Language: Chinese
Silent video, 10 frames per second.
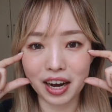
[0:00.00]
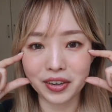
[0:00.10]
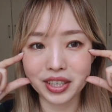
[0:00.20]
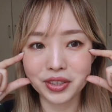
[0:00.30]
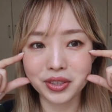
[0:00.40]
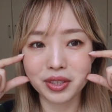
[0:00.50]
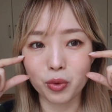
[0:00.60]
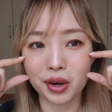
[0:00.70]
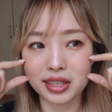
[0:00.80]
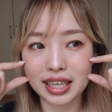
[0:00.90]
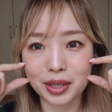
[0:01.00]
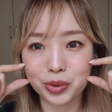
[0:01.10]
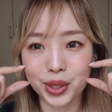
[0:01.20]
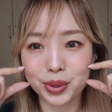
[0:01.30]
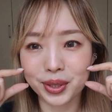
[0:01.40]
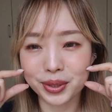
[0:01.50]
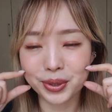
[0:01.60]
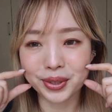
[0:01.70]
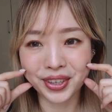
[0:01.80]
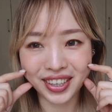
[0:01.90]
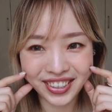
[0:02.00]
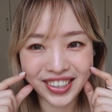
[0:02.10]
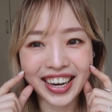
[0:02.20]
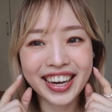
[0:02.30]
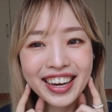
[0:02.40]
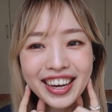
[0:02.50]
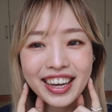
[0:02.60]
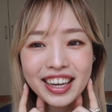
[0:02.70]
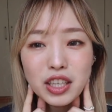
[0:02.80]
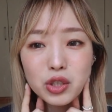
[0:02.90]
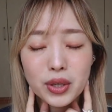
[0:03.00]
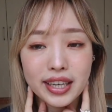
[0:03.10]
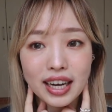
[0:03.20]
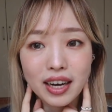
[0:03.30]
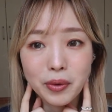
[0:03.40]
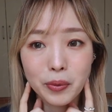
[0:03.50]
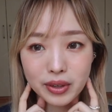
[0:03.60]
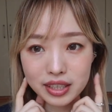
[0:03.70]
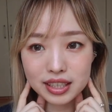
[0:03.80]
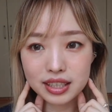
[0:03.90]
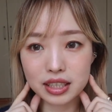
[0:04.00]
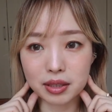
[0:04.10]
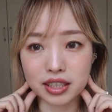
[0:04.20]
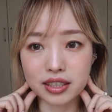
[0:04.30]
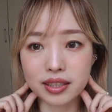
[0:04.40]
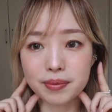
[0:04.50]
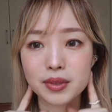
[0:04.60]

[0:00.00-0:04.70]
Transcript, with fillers: 好像就是往下垂垂垂垂垂，垂到我的这个。